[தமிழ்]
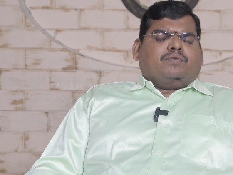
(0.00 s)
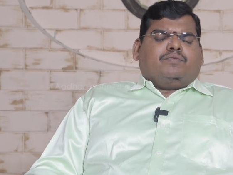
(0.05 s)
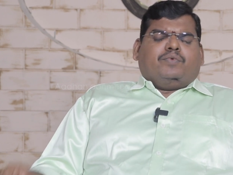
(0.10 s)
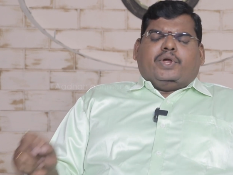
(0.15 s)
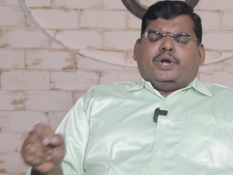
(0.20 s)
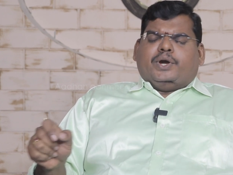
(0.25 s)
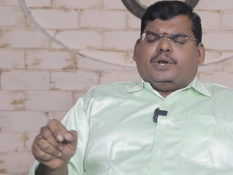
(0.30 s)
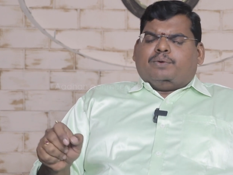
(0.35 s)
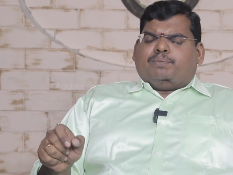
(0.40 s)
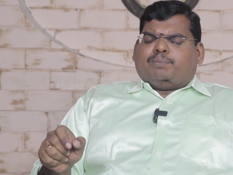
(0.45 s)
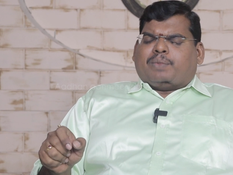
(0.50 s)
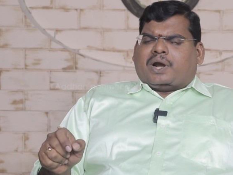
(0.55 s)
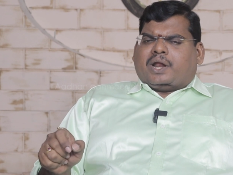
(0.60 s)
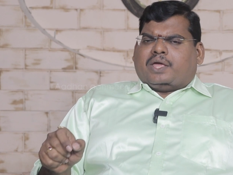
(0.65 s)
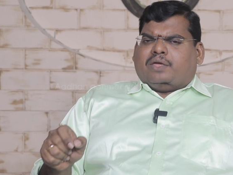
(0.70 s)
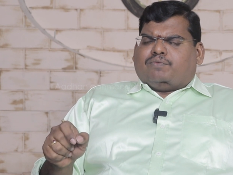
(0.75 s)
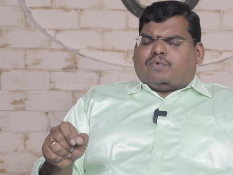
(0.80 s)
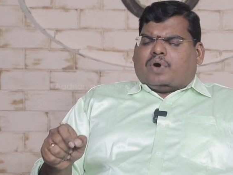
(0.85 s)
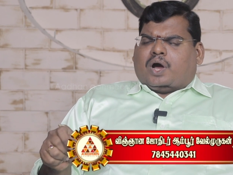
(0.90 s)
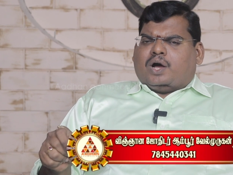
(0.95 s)
வீடு
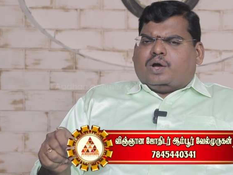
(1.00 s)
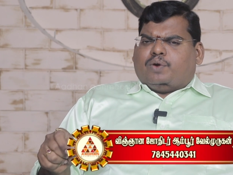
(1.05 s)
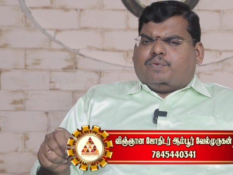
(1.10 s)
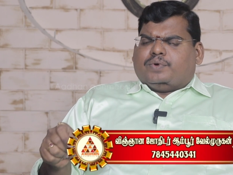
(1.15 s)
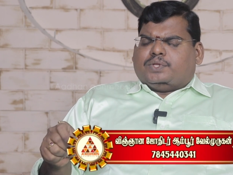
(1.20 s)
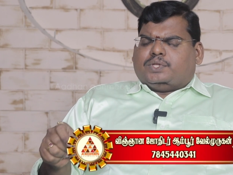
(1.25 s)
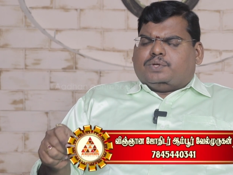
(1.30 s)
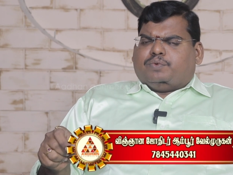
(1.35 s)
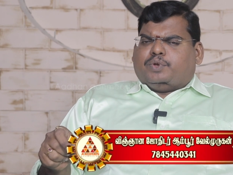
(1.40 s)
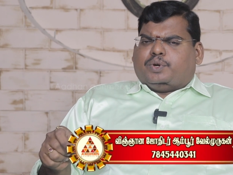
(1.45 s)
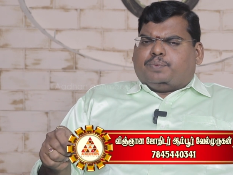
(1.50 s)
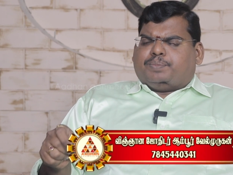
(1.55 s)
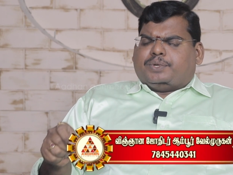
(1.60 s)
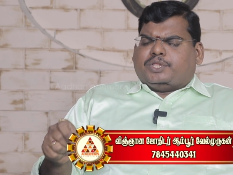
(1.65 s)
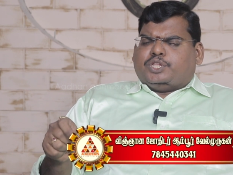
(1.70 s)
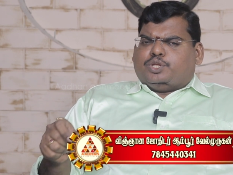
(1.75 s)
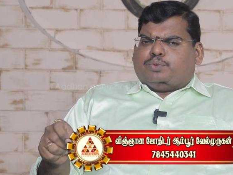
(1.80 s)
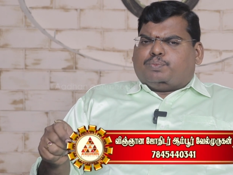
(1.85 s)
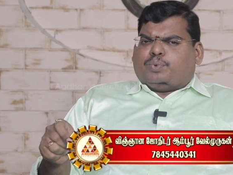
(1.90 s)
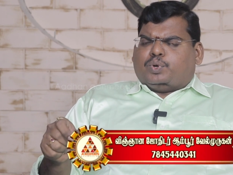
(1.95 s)
மனை வாங்குவது
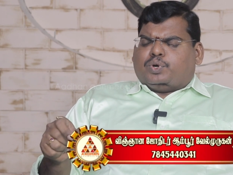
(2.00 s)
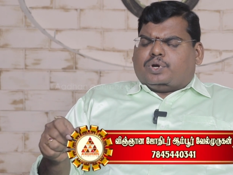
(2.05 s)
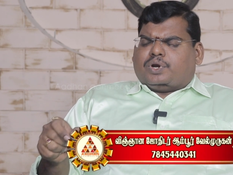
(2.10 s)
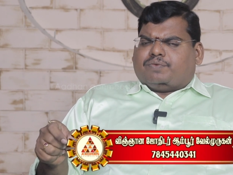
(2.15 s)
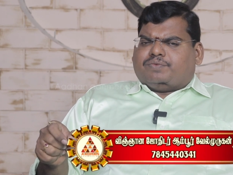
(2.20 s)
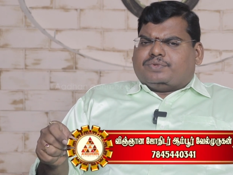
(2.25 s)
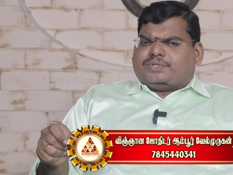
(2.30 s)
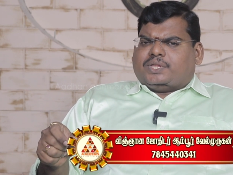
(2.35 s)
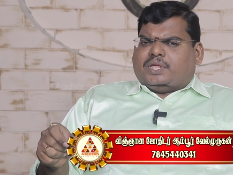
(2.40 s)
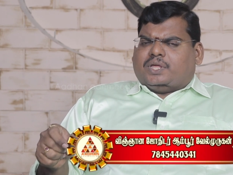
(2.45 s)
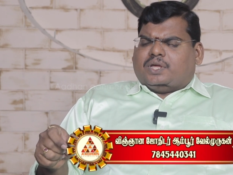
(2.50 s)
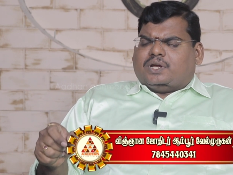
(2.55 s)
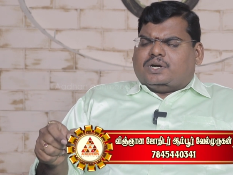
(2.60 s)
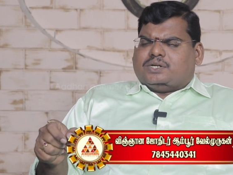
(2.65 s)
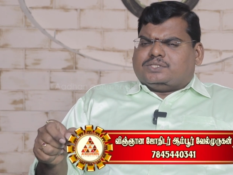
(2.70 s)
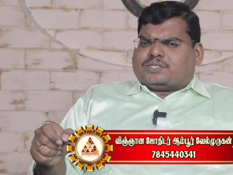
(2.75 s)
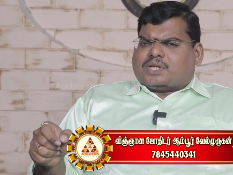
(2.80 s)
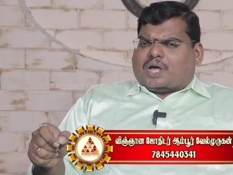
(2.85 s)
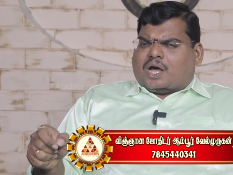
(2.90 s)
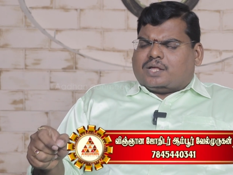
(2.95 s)
விருப்பது இது போன்ற
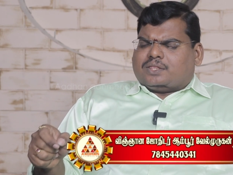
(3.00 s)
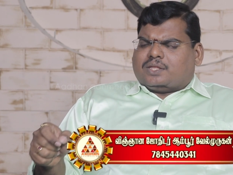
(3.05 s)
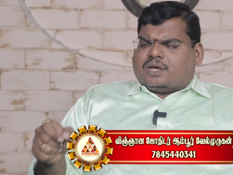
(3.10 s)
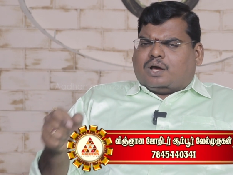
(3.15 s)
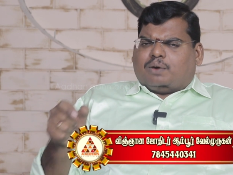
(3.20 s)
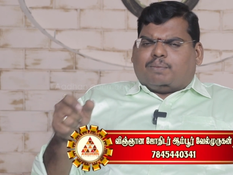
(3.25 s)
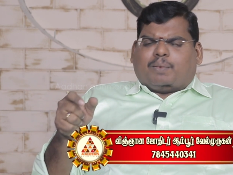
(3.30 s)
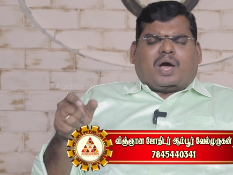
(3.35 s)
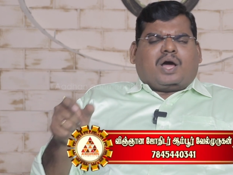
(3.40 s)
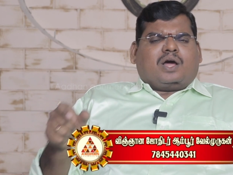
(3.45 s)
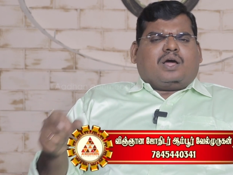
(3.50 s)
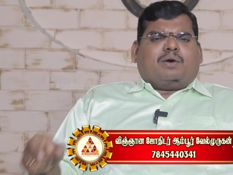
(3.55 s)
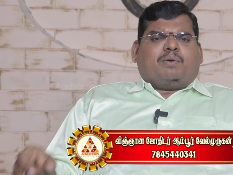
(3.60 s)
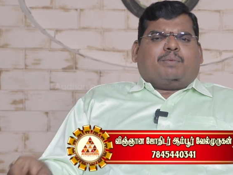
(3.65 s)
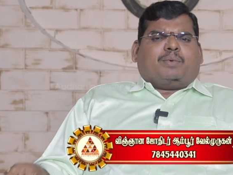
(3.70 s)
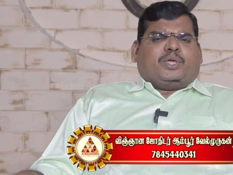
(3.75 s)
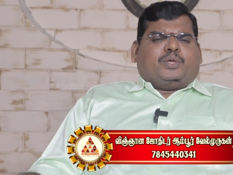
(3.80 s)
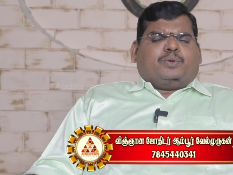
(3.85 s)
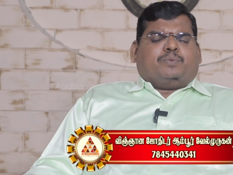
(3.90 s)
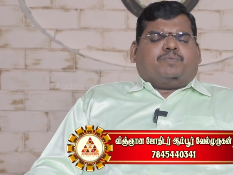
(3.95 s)
விஷயங்கள் சாதகமாக
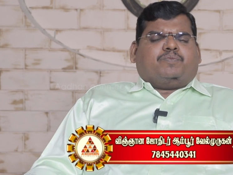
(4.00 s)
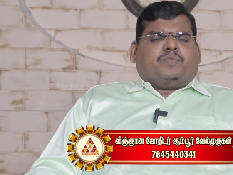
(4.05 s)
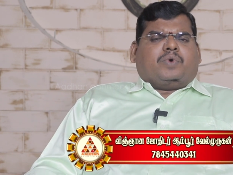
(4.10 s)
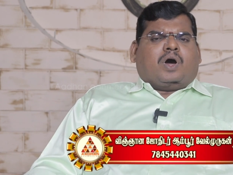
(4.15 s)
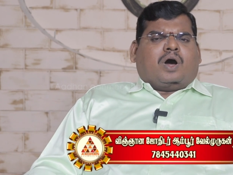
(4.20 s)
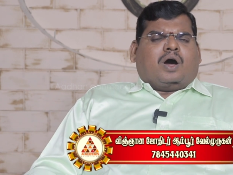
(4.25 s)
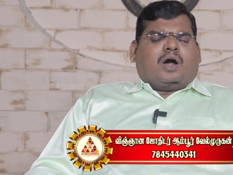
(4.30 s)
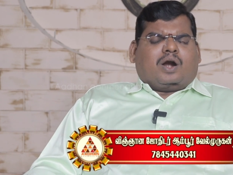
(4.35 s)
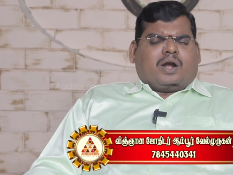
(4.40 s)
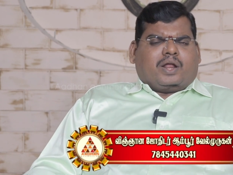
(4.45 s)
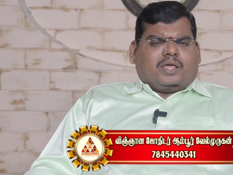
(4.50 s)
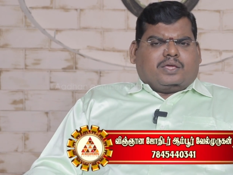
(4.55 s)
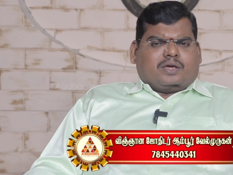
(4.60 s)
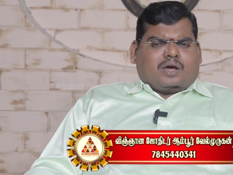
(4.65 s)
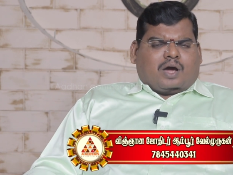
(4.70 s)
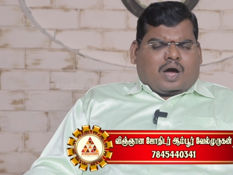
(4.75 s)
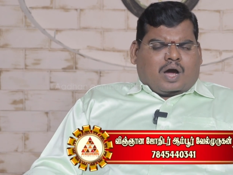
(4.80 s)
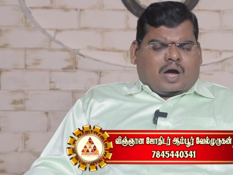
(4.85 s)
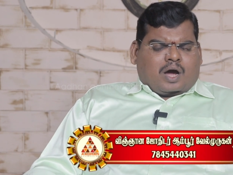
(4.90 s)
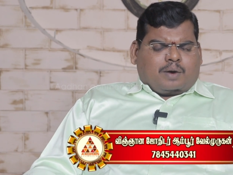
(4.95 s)
அமையும் ஆடை
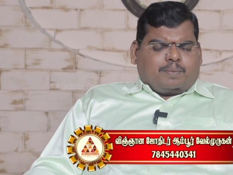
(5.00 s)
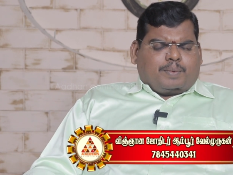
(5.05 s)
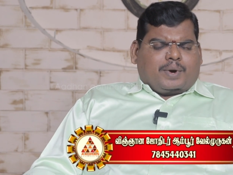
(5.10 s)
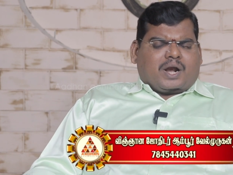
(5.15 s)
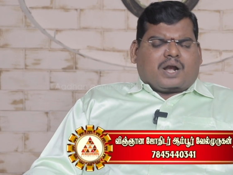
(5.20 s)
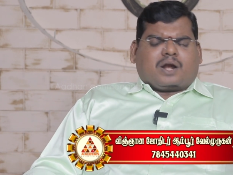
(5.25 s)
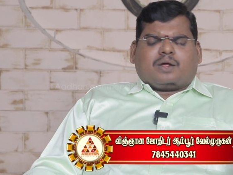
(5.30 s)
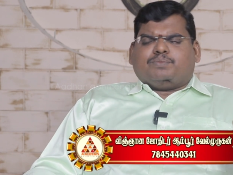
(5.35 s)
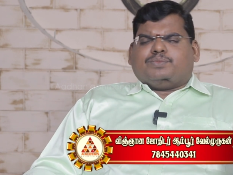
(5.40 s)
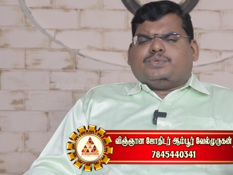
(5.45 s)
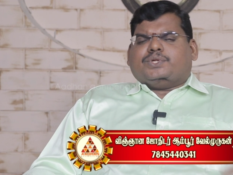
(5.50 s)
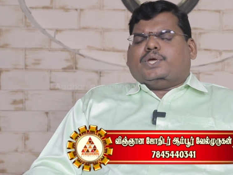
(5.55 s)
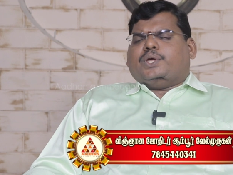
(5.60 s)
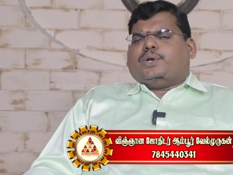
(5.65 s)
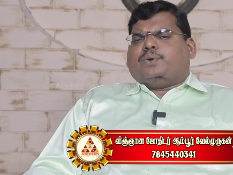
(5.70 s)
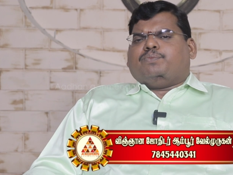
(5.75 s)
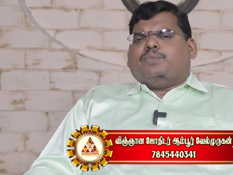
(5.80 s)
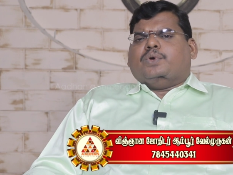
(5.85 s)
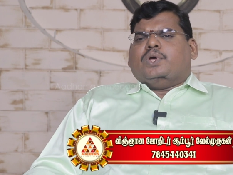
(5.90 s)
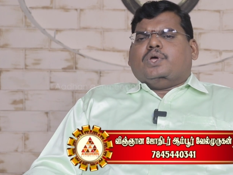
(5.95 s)
ஆபரணம்
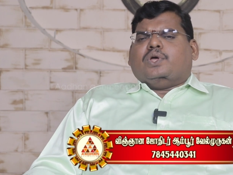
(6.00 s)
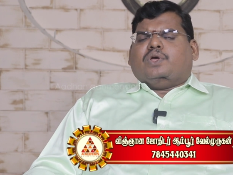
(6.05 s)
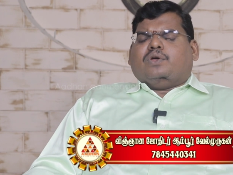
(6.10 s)
சேரும்